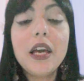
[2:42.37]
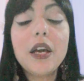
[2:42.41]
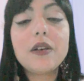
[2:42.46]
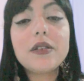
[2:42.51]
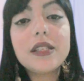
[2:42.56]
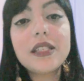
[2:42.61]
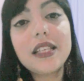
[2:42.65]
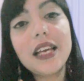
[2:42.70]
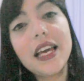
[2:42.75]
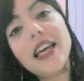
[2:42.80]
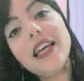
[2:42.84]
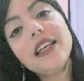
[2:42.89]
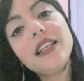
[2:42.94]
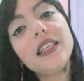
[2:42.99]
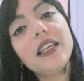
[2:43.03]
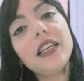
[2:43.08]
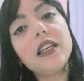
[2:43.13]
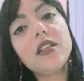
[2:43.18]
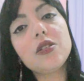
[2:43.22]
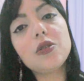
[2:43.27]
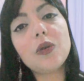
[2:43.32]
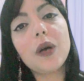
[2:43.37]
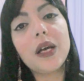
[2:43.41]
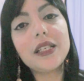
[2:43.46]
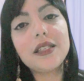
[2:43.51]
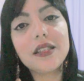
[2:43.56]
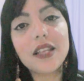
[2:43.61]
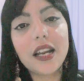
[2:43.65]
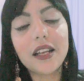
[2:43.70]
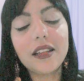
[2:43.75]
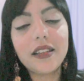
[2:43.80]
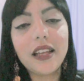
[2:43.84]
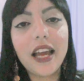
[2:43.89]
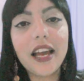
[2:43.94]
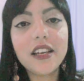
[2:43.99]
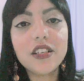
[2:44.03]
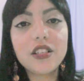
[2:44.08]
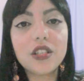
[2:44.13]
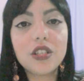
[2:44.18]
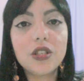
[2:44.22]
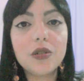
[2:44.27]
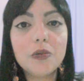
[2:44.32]
Eu sei que isso é
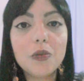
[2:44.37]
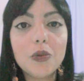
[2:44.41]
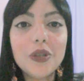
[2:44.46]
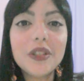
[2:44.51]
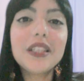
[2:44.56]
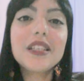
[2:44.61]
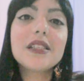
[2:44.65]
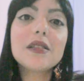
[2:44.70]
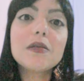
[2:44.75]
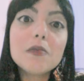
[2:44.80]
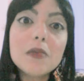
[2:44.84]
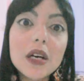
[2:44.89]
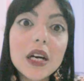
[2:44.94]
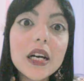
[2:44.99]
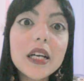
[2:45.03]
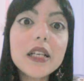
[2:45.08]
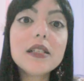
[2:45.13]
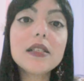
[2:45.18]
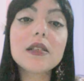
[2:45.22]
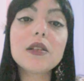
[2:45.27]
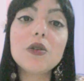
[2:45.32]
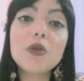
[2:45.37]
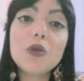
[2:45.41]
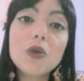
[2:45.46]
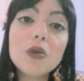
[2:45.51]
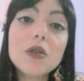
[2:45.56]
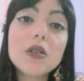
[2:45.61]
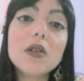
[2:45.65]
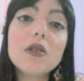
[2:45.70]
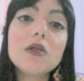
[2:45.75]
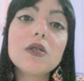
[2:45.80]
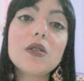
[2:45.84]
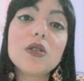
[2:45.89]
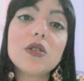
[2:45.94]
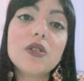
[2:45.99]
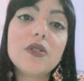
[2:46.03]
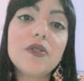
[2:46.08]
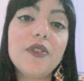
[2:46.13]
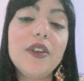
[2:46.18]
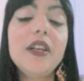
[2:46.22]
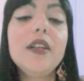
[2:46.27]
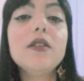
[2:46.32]
estratégia de muitas mães que usam
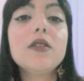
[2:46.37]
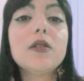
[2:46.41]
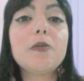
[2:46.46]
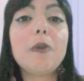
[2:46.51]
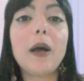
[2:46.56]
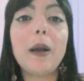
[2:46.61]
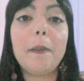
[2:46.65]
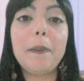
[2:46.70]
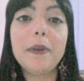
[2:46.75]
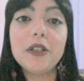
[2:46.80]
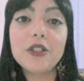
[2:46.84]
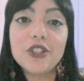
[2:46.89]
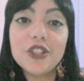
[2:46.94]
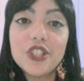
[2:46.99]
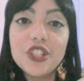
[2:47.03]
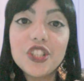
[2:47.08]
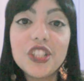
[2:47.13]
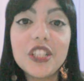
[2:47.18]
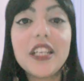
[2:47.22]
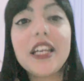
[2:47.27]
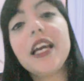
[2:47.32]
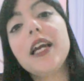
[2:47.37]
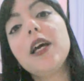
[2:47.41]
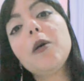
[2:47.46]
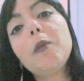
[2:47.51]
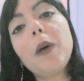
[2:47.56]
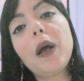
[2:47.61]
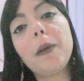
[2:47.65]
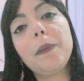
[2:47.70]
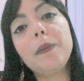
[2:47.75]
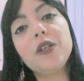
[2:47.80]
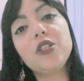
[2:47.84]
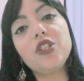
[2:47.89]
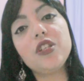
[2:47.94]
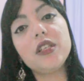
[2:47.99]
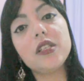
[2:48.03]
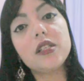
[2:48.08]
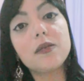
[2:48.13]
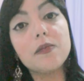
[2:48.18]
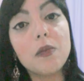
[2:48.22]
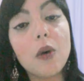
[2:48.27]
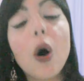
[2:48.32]
seus filhos para pedir dinheiro, para pedir
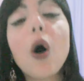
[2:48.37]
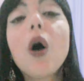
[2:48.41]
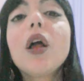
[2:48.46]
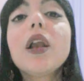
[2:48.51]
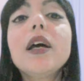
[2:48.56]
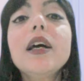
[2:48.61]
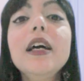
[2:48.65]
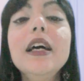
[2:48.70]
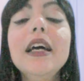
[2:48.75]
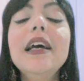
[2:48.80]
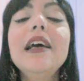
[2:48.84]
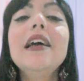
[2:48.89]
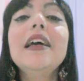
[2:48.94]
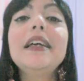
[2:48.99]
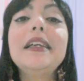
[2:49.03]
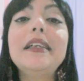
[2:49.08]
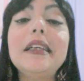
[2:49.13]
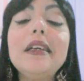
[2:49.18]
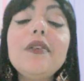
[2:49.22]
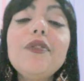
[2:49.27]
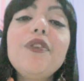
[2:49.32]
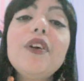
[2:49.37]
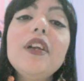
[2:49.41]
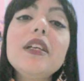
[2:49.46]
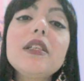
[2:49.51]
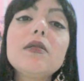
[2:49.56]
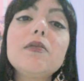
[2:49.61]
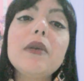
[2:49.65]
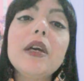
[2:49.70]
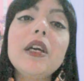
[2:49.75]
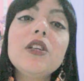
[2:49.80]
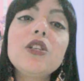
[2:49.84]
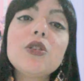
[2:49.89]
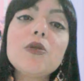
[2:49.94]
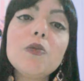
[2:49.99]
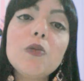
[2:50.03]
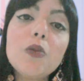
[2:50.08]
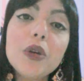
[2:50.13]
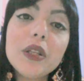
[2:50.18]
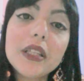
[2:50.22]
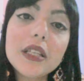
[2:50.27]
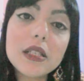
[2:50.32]
esmola, e infelizmente
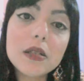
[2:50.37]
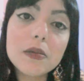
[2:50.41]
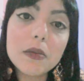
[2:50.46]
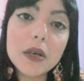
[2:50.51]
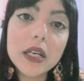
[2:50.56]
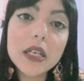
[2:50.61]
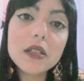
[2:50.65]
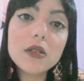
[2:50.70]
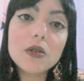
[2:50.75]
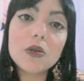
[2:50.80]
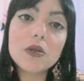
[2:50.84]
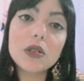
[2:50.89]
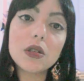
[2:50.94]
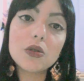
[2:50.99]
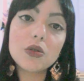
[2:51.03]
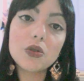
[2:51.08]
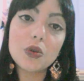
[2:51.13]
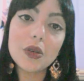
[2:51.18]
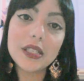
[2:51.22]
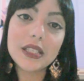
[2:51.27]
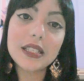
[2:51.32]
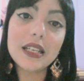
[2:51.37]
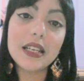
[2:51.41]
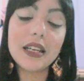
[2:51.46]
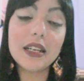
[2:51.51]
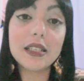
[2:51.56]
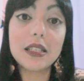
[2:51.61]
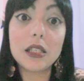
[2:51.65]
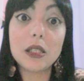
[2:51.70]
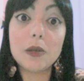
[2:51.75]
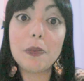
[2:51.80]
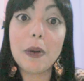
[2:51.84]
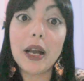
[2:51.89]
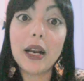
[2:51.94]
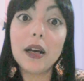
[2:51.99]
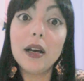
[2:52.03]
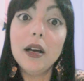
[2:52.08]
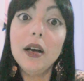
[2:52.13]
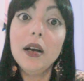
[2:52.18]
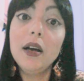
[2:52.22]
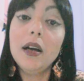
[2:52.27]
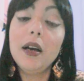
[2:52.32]
muitas mães usam suas crianças
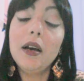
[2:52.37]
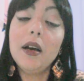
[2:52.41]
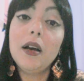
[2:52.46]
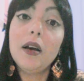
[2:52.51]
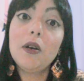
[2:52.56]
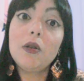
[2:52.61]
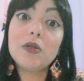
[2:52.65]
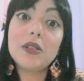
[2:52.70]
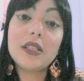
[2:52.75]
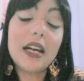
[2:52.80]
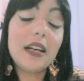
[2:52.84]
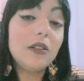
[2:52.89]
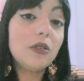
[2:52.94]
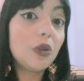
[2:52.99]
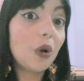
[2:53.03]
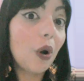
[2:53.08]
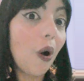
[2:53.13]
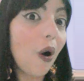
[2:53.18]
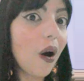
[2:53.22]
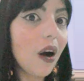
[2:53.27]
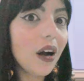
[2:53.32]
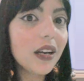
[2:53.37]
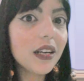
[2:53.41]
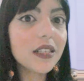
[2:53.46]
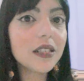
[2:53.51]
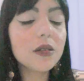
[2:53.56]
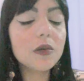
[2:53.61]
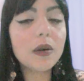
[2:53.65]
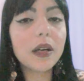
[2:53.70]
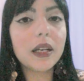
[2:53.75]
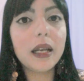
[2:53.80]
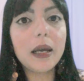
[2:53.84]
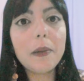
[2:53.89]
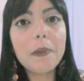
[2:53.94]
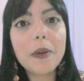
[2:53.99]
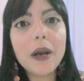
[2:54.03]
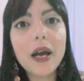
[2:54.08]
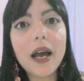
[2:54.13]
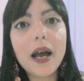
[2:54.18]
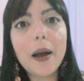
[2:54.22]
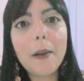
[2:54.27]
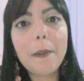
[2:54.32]
para usar drogas, não é nem
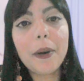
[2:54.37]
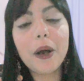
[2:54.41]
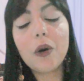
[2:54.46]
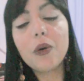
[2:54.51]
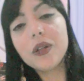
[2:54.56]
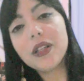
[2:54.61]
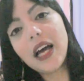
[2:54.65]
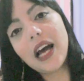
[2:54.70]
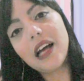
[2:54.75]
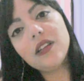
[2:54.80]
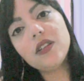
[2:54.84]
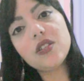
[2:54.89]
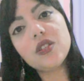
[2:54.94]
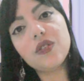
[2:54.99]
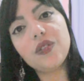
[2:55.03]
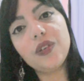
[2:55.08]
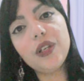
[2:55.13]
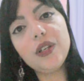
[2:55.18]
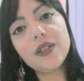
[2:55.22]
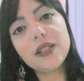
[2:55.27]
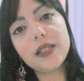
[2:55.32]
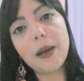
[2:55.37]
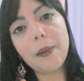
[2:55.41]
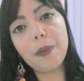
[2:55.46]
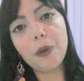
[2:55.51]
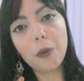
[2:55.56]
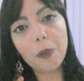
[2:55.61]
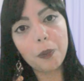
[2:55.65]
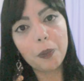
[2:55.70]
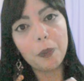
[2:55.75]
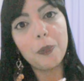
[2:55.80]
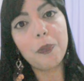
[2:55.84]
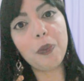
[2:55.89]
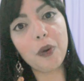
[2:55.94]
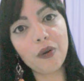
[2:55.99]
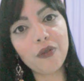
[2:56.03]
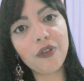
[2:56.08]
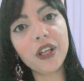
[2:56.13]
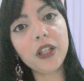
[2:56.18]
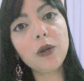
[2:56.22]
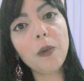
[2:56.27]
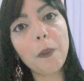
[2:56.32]
para cuidar dos filhos, é para o
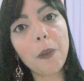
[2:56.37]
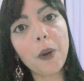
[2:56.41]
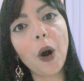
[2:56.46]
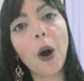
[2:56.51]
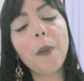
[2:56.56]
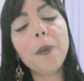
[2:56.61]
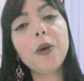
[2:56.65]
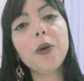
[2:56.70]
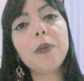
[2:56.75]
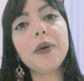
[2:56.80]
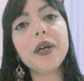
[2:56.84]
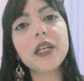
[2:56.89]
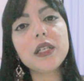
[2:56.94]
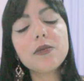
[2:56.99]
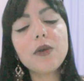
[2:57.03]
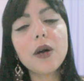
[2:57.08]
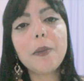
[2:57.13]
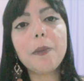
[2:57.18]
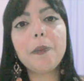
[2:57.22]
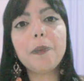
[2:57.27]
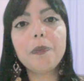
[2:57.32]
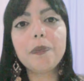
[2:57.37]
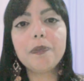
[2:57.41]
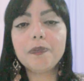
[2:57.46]
proveito próprio mesmo, é